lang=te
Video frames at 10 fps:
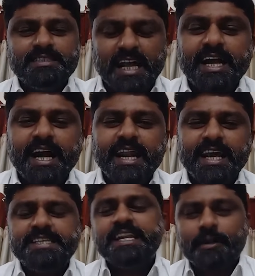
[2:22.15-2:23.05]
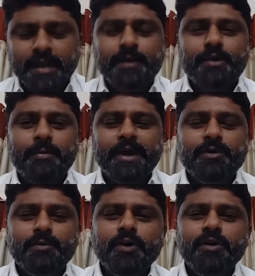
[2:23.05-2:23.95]
చక్కగా లేచి నడవలేవురా బై
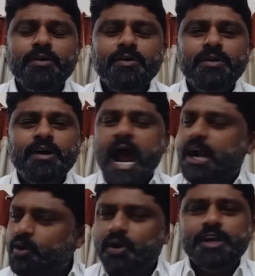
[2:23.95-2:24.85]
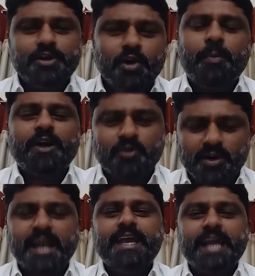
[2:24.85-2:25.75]
నువ్వు అటోడు ఇటోడు
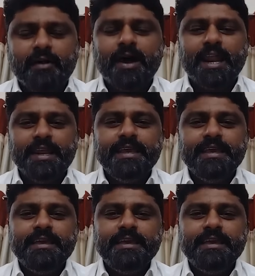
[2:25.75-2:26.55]
పట్టుకోవటానికి కావాలని